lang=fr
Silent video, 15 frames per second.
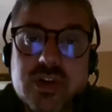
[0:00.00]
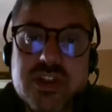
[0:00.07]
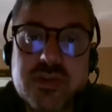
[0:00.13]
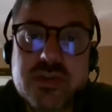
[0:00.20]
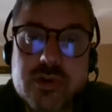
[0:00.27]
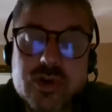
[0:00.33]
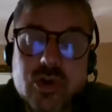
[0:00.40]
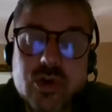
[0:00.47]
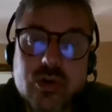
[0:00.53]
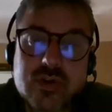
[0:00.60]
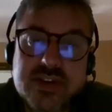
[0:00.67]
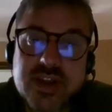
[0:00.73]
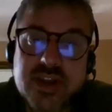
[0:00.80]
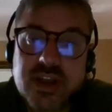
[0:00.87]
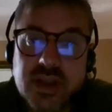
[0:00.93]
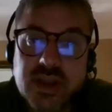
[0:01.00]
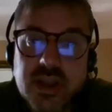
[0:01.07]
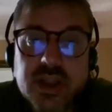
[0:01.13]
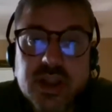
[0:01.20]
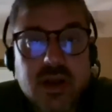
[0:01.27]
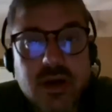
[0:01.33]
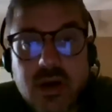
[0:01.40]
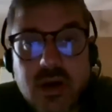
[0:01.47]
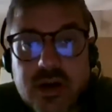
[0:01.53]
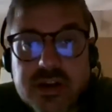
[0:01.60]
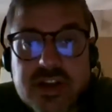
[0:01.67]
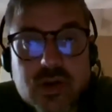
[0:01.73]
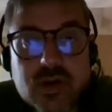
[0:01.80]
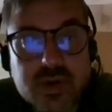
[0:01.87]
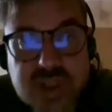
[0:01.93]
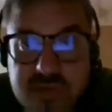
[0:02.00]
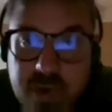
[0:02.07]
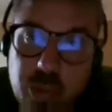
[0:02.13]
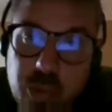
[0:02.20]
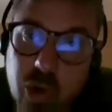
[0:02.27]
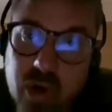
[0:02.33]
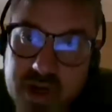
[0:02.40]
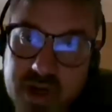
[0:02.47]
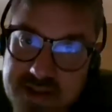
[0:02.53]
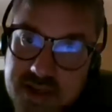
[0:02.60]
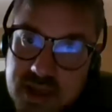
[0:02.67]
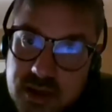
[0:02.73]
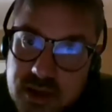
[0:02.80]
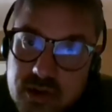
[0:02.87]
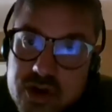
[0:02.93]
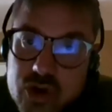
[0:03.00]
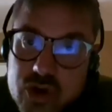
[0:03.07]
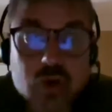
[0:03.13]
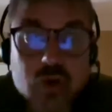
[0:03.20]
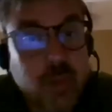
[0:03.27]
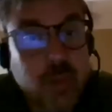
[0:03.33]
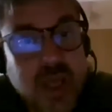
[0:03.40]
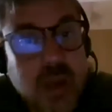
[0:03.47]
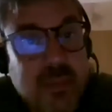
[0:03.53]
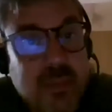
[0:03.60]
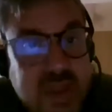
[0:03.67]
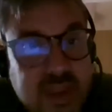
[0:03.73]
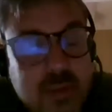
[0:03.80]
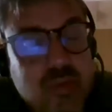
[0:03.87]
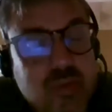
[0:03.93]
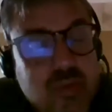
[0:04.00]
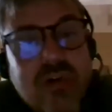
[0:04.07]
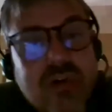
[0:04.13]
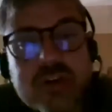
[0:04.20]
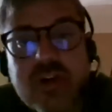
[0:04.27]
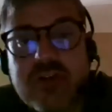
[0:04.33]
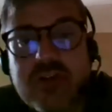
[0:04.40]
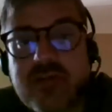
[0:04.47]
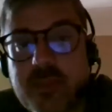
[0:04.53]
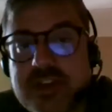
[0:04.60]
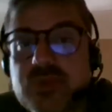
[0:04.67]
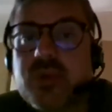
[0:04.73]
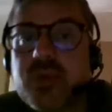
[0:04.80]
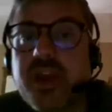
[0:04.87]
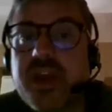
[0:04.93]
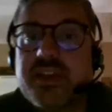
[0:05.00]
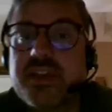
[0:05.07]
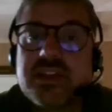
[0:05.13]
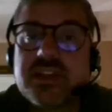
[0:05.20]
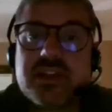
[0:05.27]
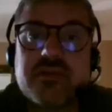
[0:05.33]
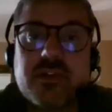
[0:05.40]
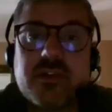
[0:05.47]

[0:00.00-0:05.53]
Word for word: veulent se lancer, euh, des gens qui veulent progresser et que les gens sont prêts à payer pour avoir de l'information qualitative.